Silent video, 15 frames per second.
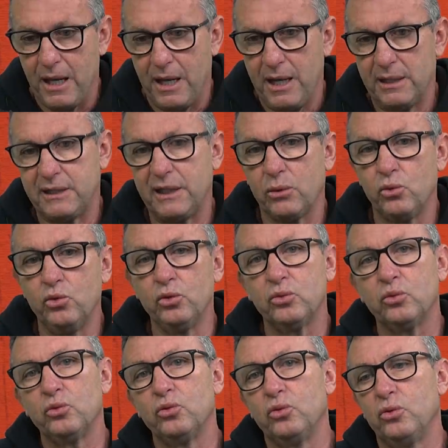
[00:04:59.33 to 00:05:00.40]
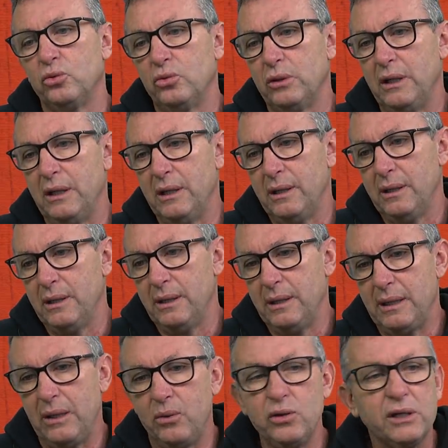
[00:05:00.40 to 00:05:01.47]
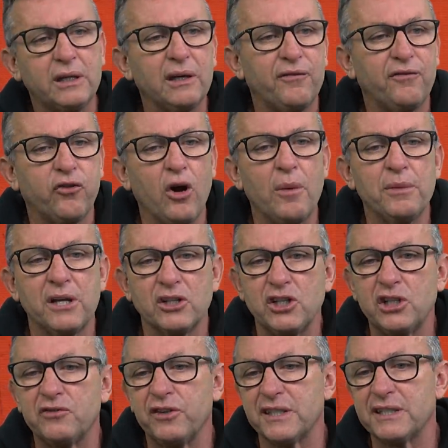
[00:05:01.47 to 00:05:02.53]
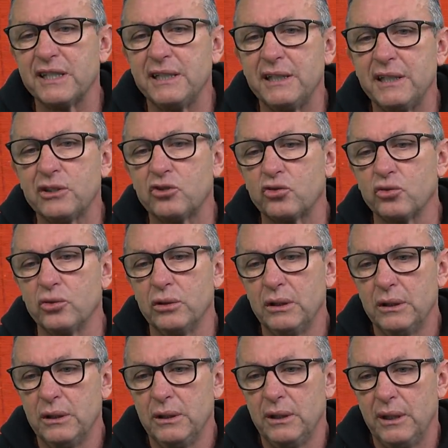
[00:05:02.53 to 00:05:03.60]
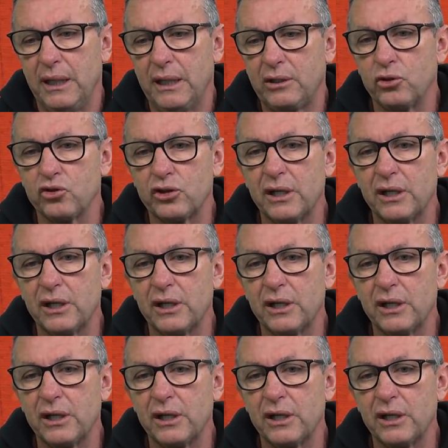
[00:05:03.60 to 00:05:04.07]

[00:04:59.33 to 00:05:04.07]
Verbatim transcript: Aí, segundo, a única forma da gente fazer isso é que os